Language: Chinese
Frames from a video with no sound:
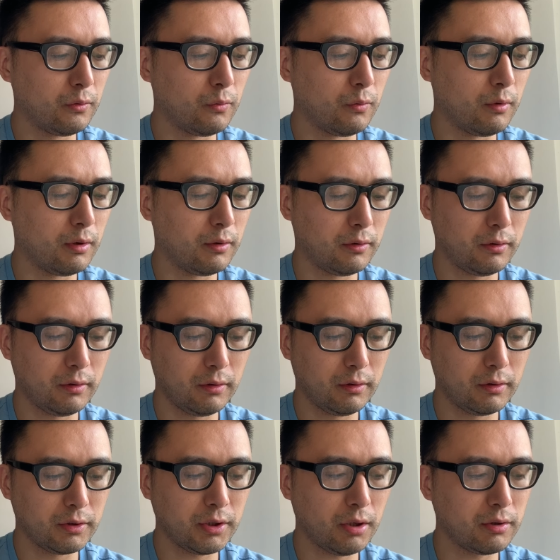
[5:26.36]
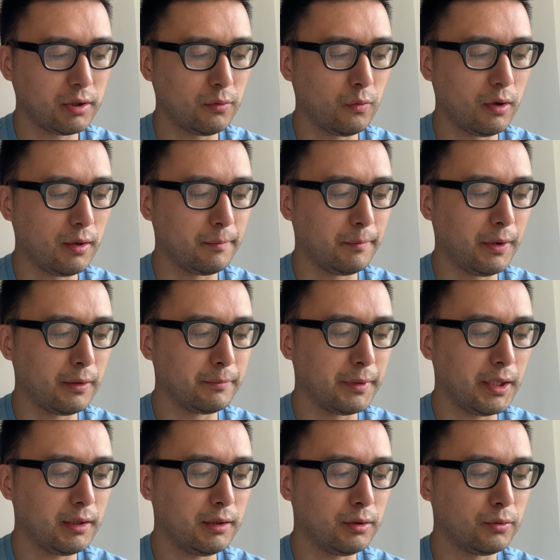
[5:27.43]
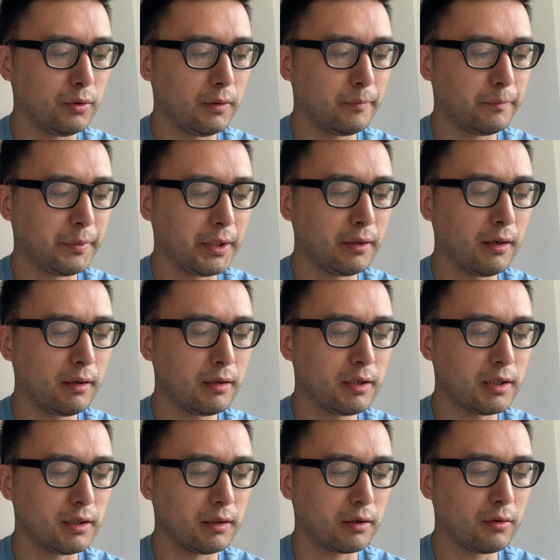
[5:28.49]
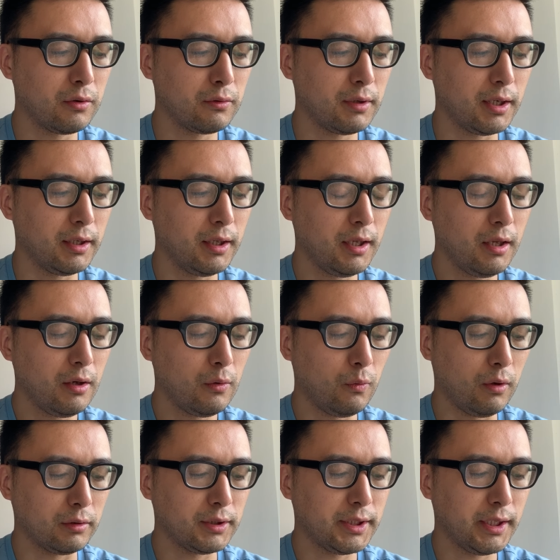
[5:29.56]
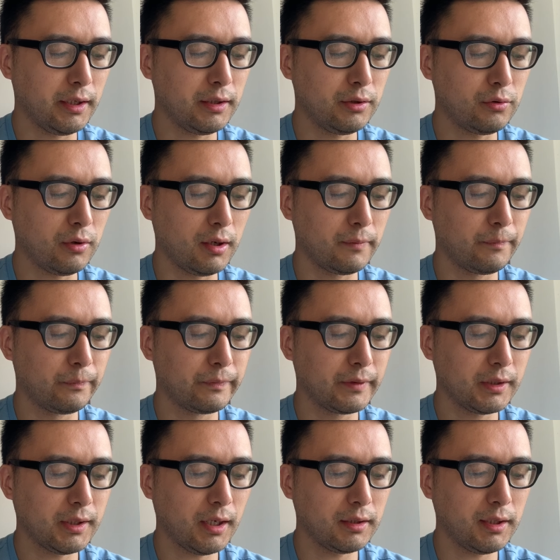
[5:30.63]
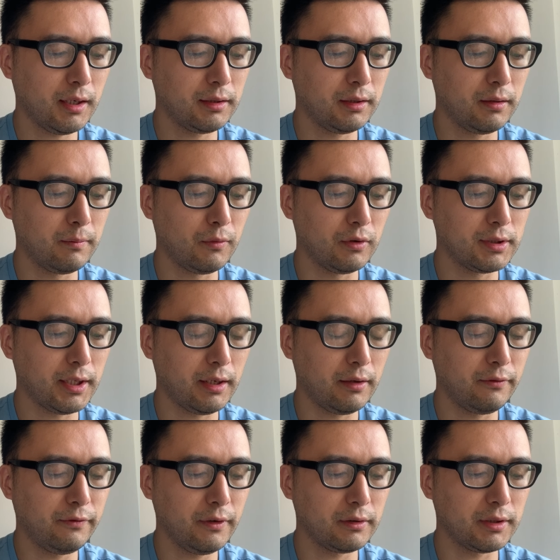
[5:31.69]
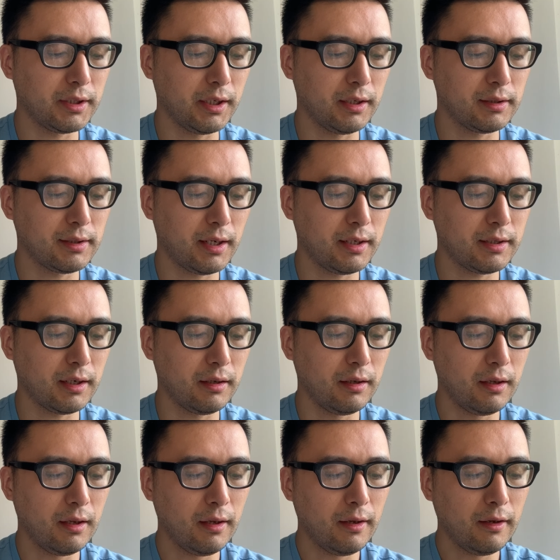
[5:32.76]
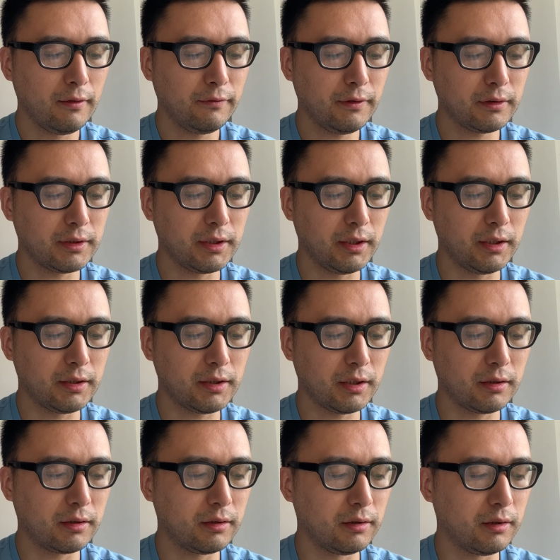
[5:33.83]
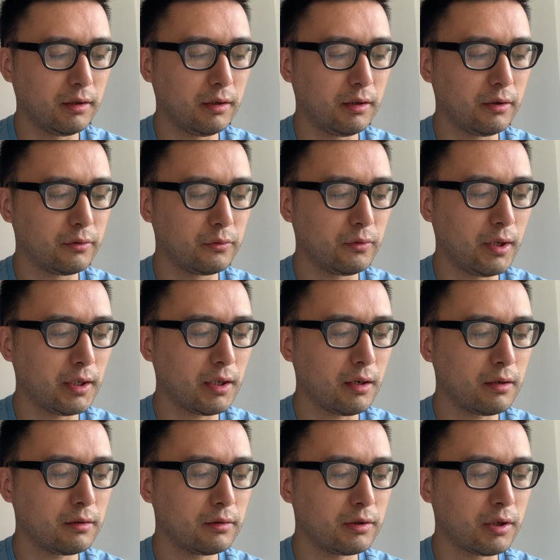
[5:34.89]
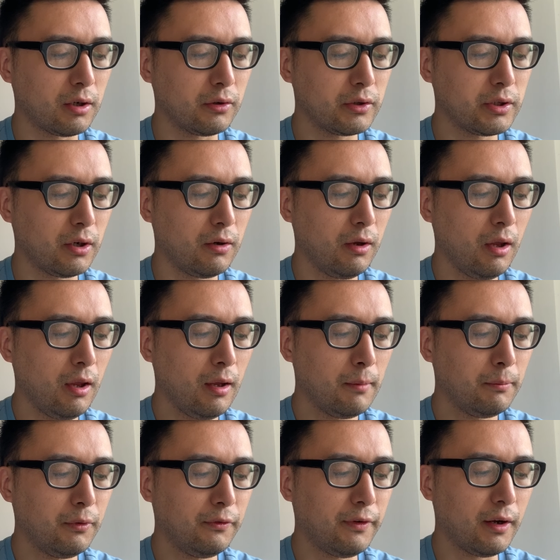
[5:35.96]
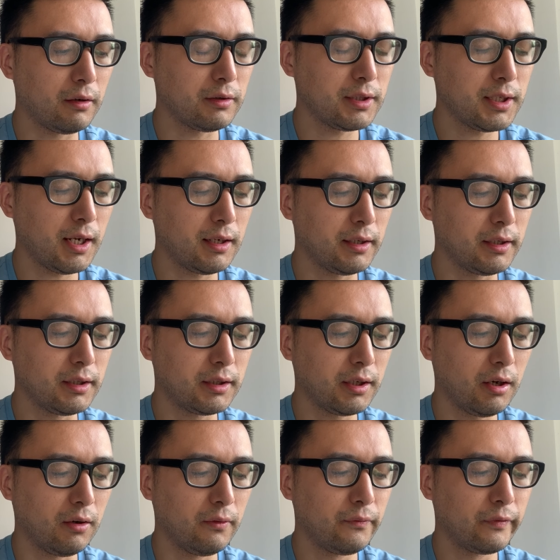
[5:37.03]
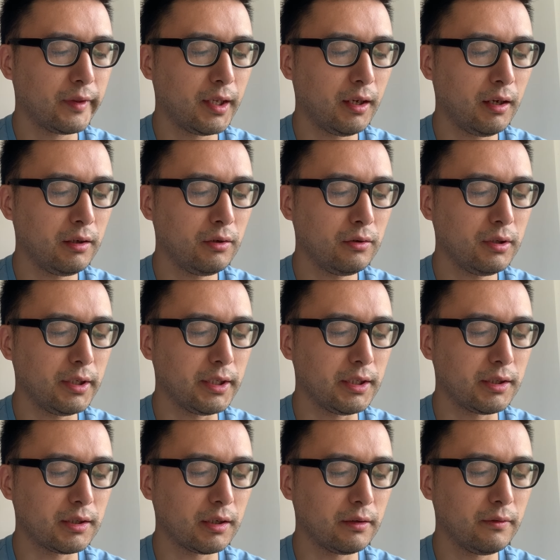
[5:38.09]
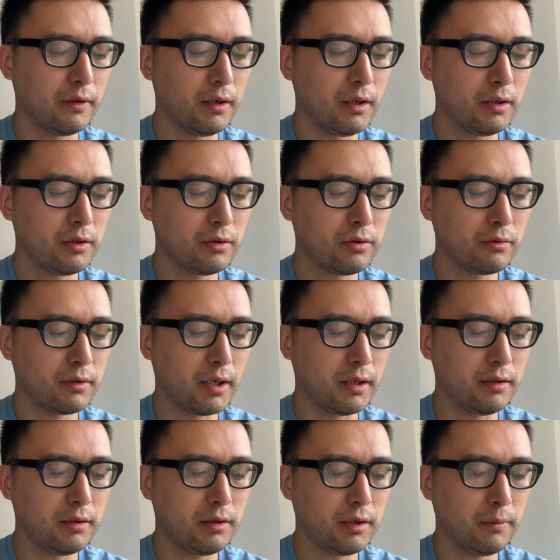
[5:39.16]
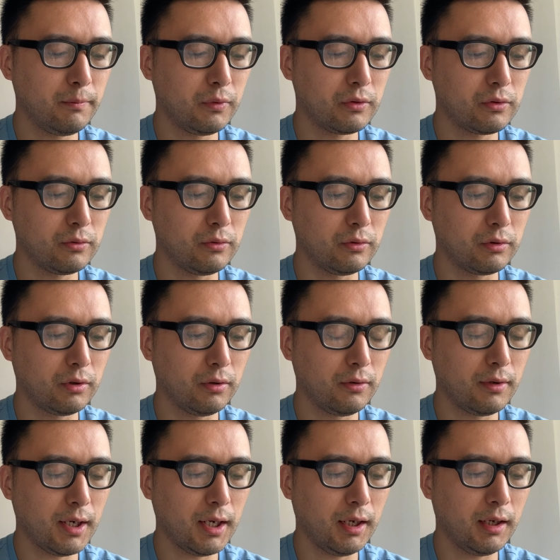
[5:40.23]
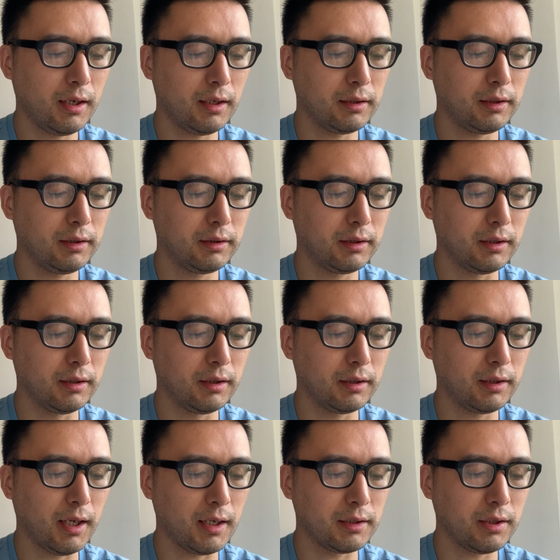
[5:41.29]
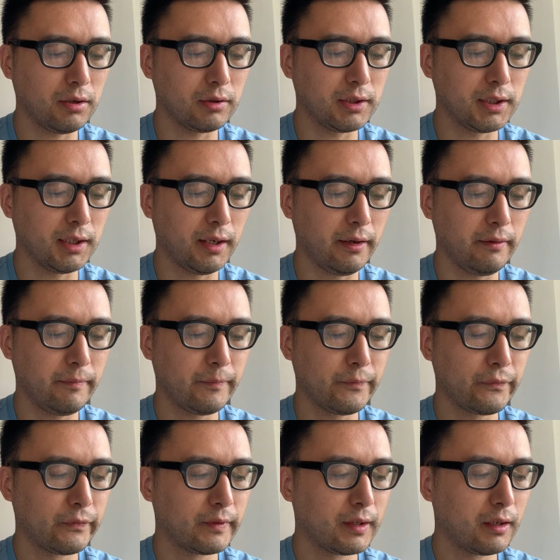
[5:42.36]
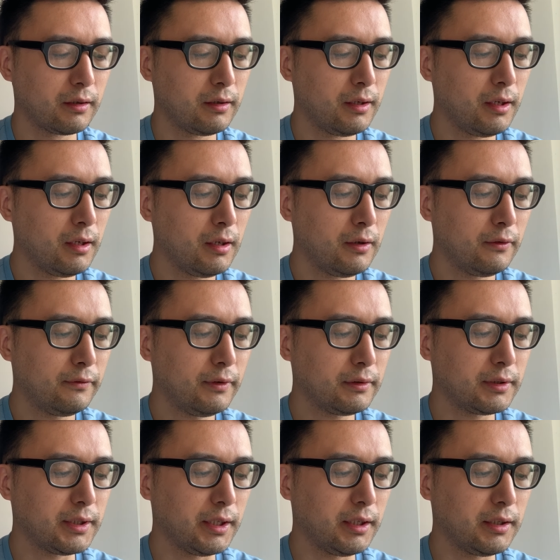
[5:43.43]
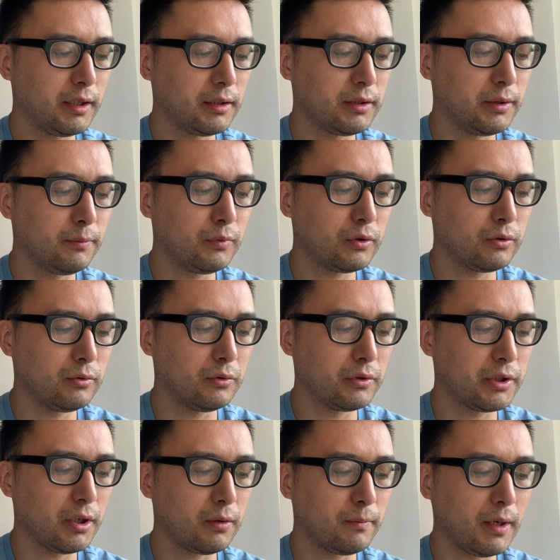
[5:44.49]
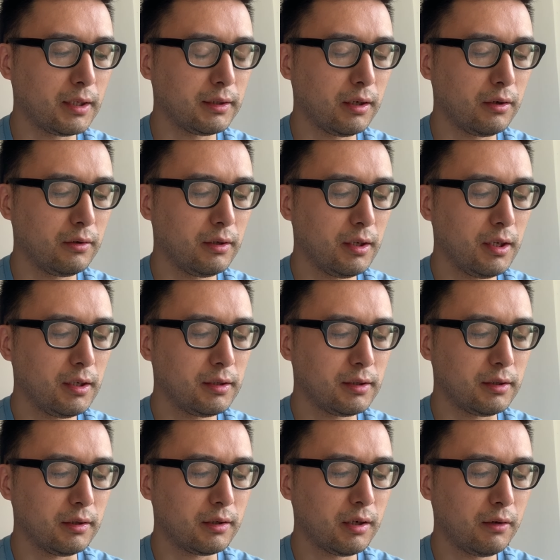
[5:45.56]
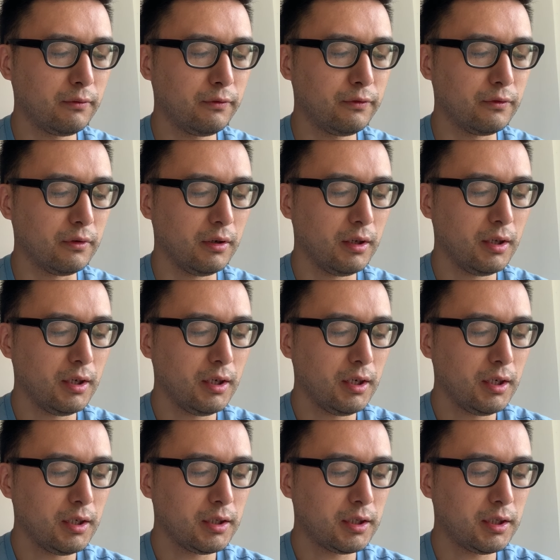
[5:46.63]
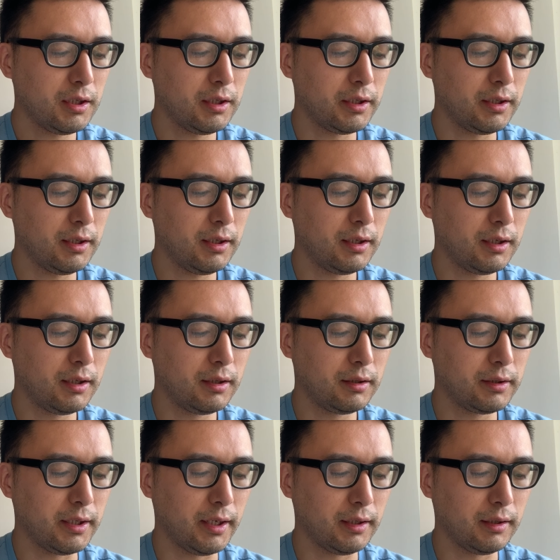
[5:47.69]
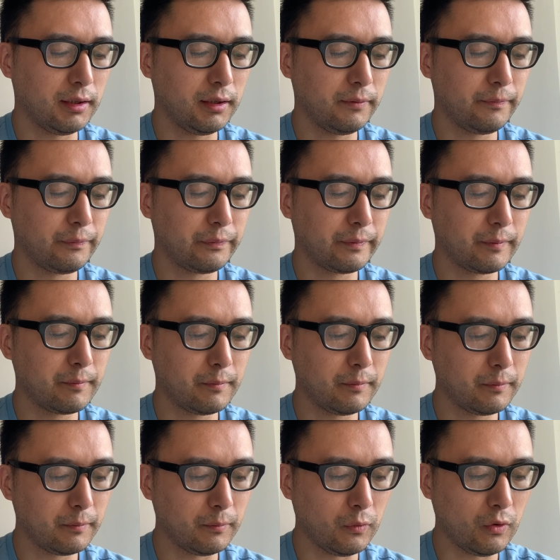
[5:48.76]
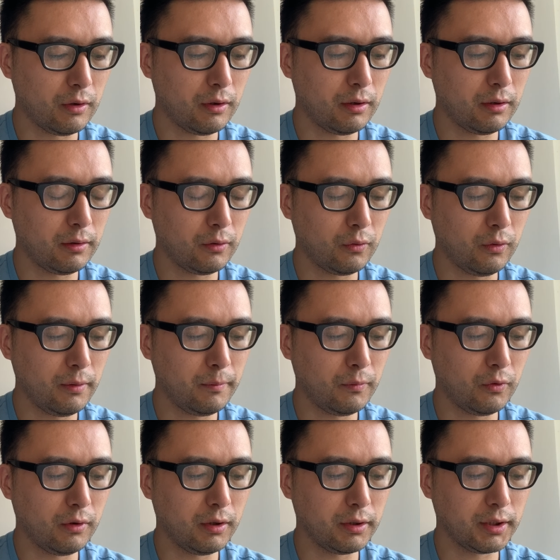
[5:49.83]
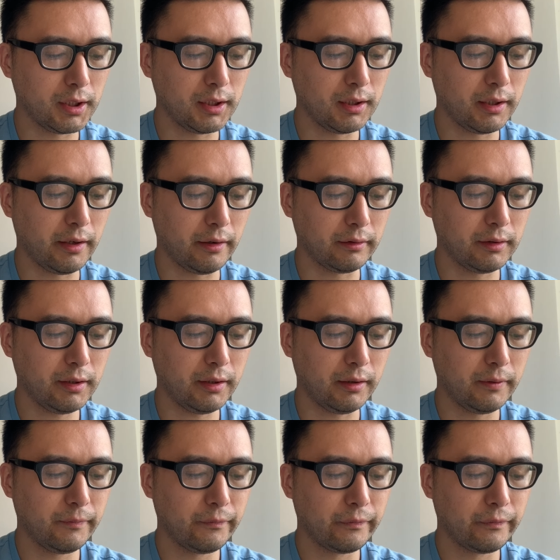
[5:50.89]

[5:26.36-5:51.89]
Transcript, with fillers: 我笑着往旁边一躲，瓶儿是空了，往前一撞，恰恰的抹在凤姐腮上。凤姐正和鸳鸯嘲笑，不妨吓了一跳，哎呦了一声，众人撑不住，都哈哈的大笑起来。凤姐也禁不住笑骂道：“死娼妇，吃离了眼了。”抹混抹你娘的，